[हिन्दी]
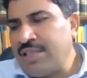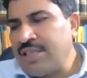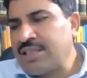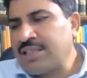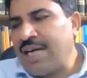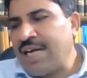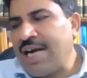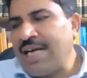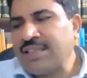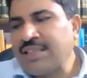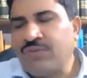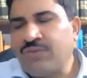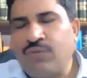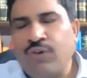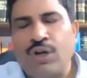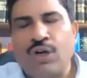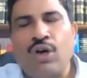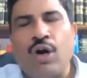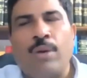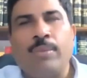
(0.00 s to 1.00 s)
I will just ask
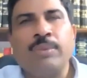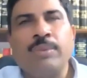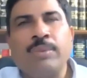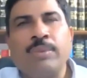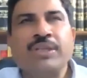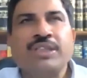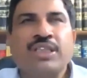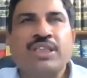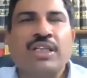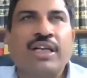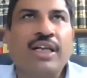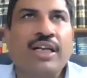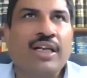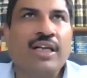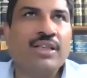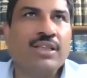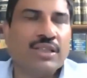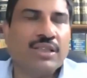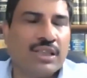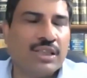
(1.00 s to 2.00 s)
for a common person and
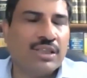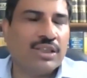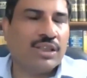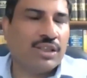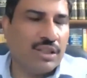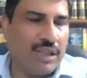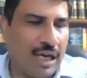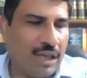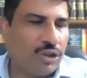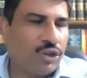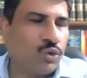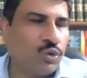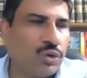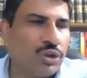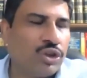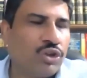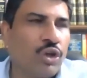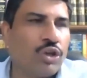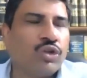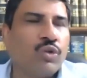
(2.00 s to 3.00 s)
a, since young
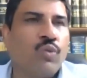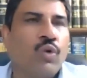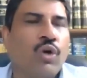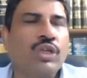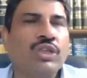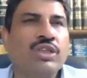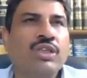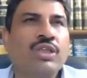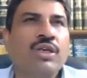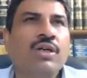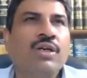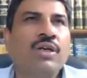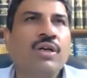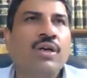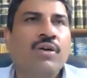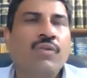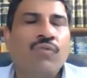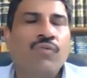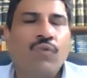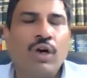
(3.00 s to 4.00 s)
students also watch,
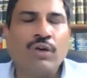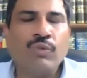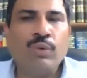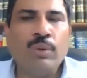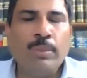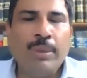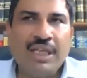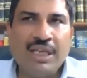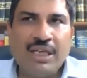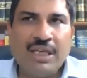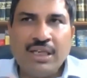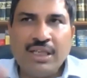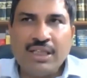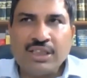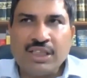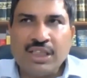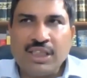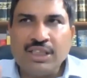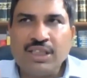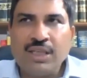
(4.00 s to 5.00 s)
what will be the
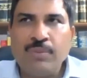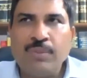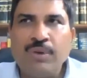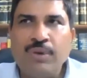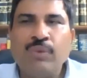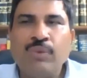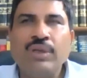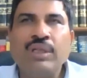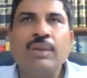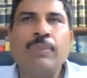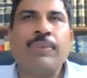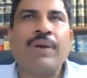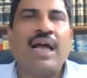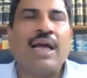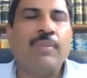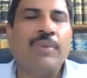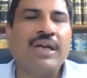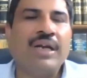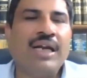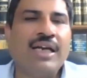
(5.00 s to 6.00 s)
distinction between a
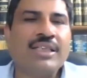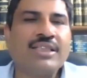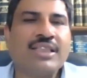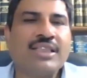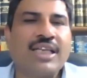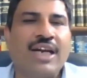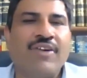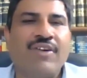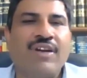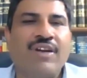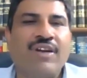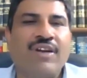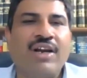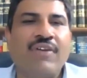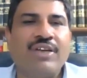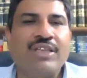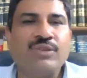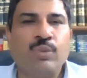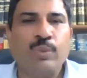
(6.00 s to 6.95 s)
primary and a secondary evidence?